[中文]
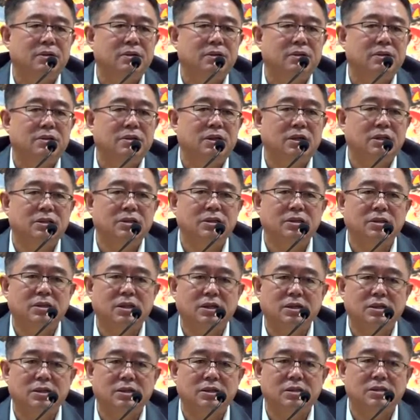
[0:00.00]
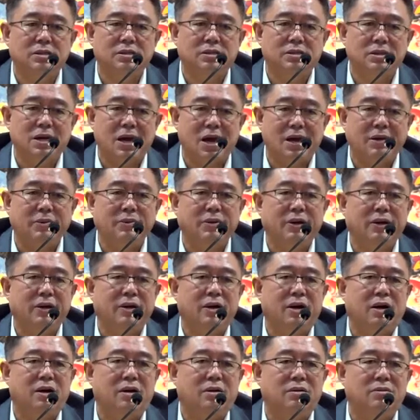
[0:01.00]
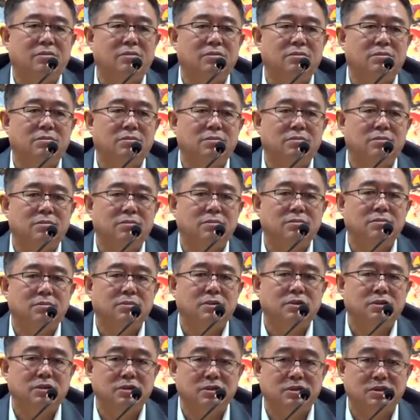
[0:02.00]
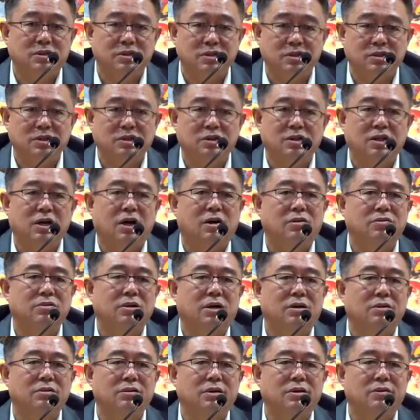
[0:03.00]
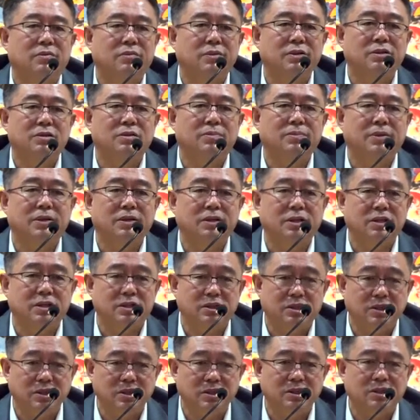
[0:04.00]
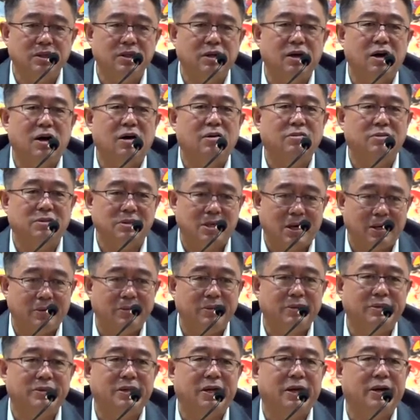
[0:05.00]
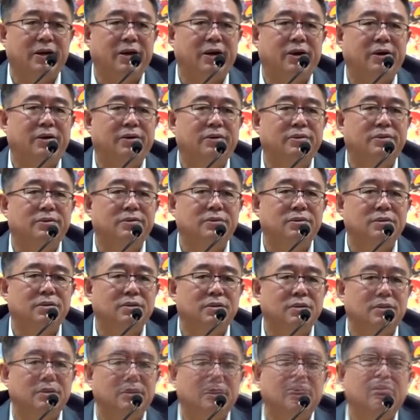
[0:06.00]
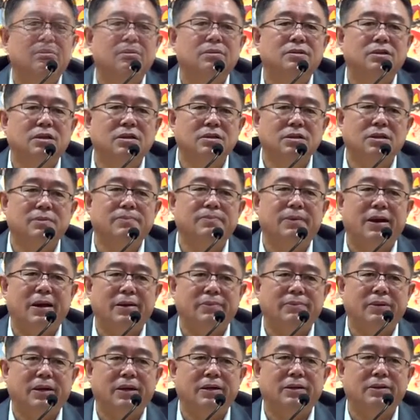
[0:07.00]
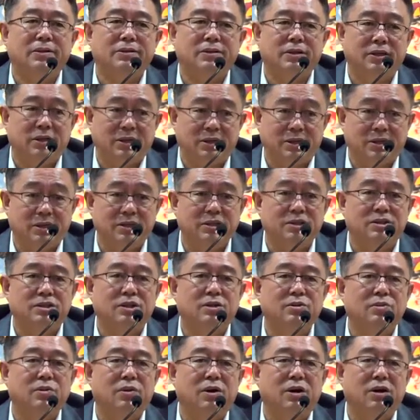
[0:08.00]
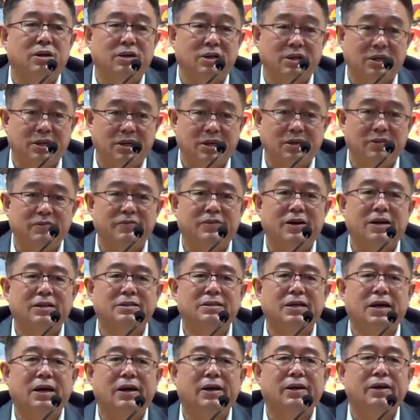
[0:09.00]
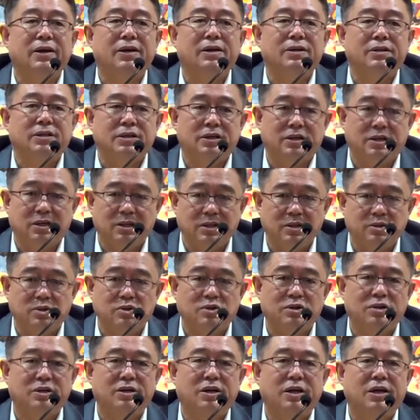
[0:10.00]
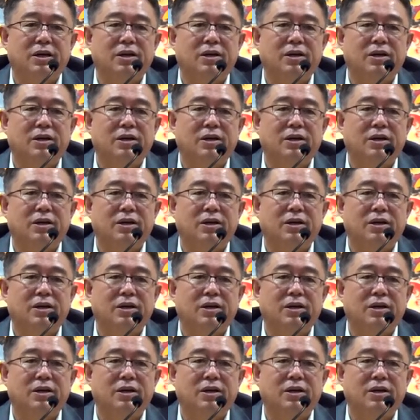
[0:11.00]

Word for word: 人的财运好，是自己调到的。为什么？你精神好，财运才好。精神百倍，你可以升官，你可以发财，你可以顺利。